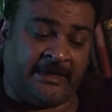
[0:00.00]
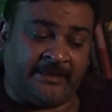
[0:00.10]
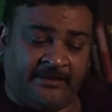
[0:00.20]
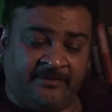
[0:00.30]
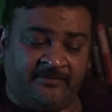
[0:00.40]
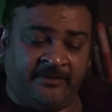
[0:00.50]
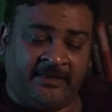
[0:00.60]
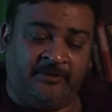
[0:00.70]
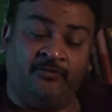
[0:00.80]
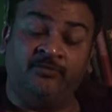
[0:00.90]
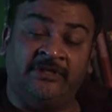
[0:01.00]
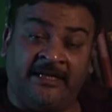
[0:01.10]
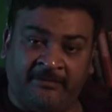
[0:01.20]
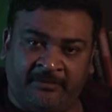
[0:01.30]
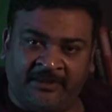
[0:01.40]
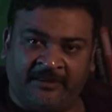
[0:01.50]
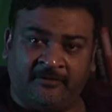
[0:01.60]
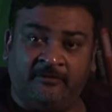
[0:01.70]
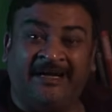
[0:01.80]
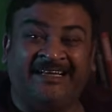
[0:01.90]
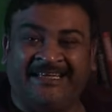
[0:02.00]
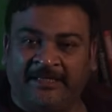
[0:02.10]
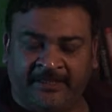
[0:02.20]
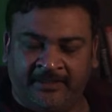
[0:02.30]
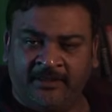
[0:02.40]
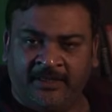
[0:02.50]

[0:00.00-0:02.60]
मार्केट यानी दूर जाना पड़ता था तो अकेले